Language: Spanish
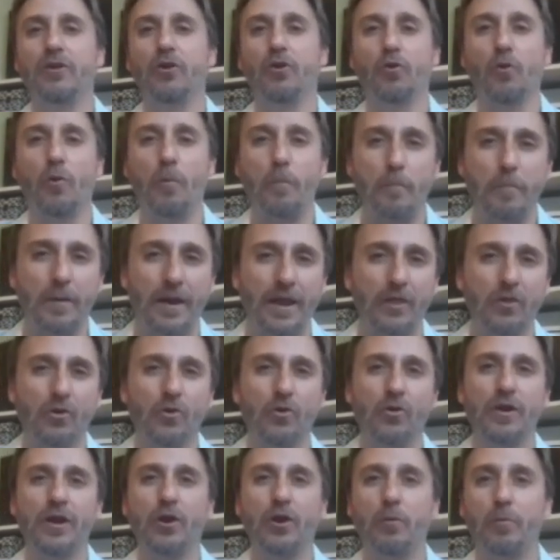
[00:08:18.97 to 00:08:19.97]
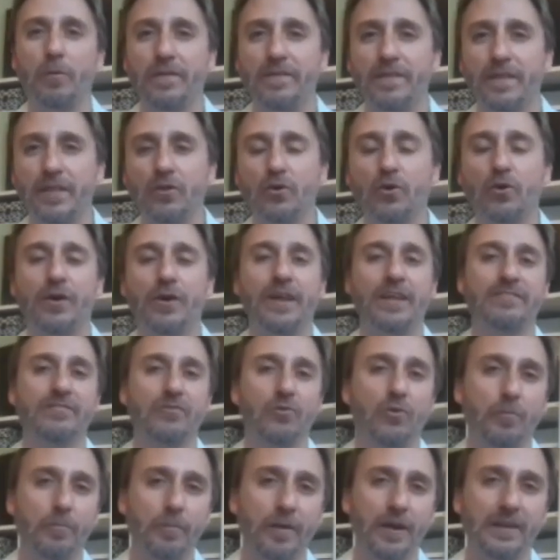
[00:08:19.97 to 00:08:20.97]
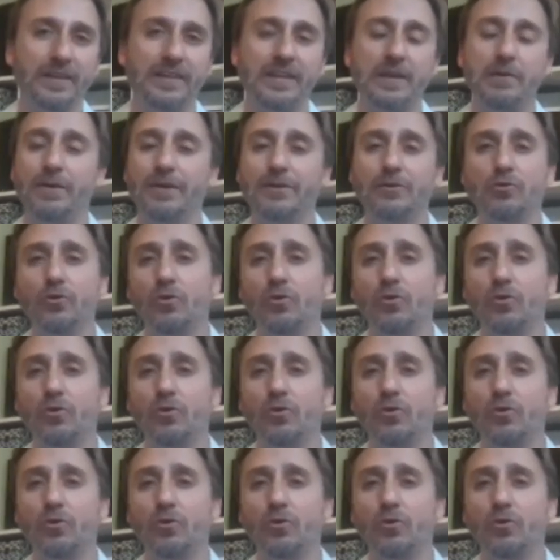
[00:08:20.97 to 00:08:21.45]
los compradores, los vendedores, las cooperativas,